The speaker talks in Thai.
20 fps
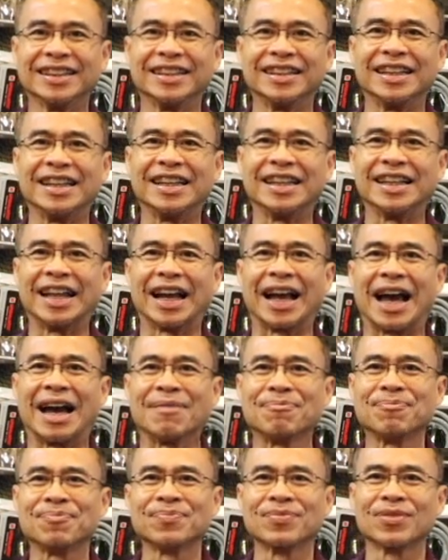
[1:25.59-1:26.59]
นี่นะครั
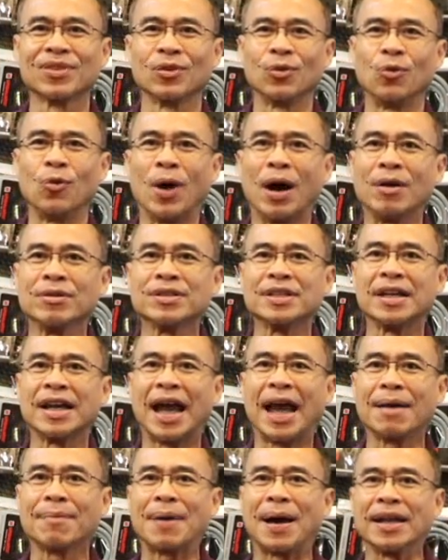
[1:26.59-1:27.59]
บเอาจริง
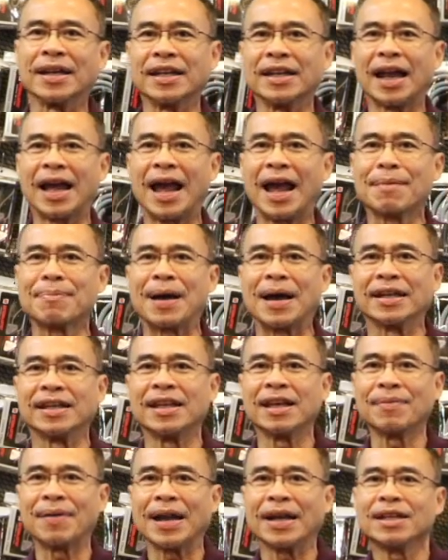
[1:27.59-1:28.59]
ห้าพัน นี่นะ ห้าพัน
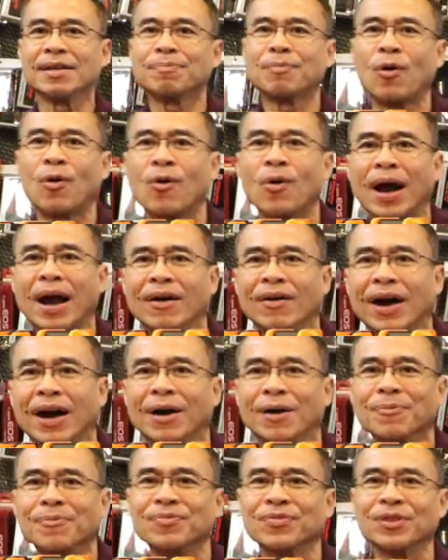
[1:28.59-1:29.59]
เทียบพันลิโปเอา
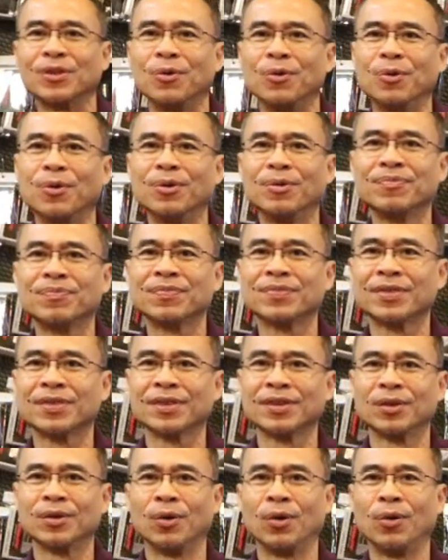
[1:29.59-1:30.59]
เอาดู
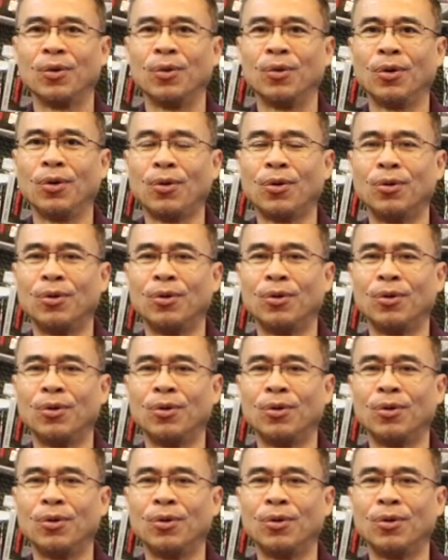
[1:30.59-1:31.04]
โอ้โห